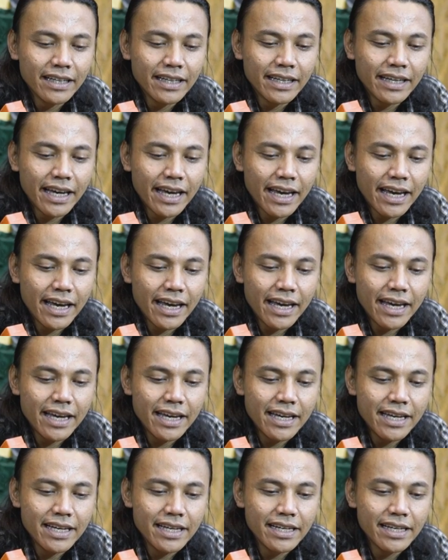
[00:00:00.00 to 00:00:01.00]
oke
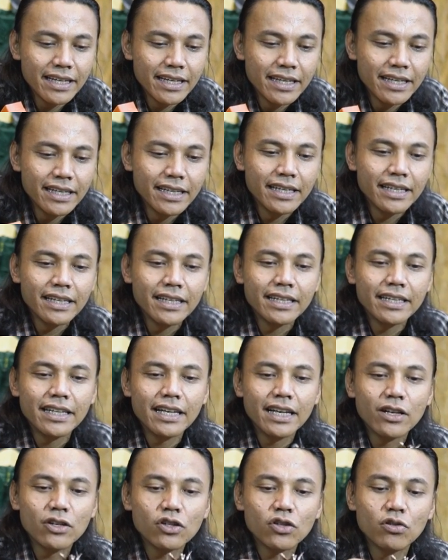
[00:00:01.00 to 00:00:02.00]
okay.
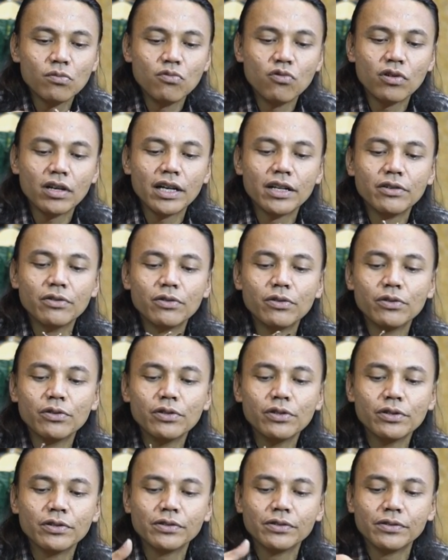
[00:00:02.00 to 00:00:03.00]
ini harus lo buka
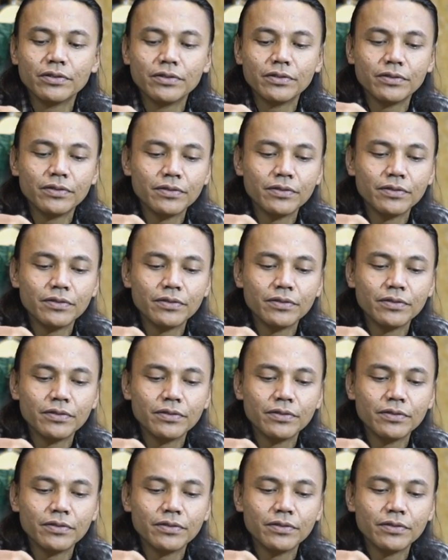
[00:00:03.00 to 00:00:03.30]
dulu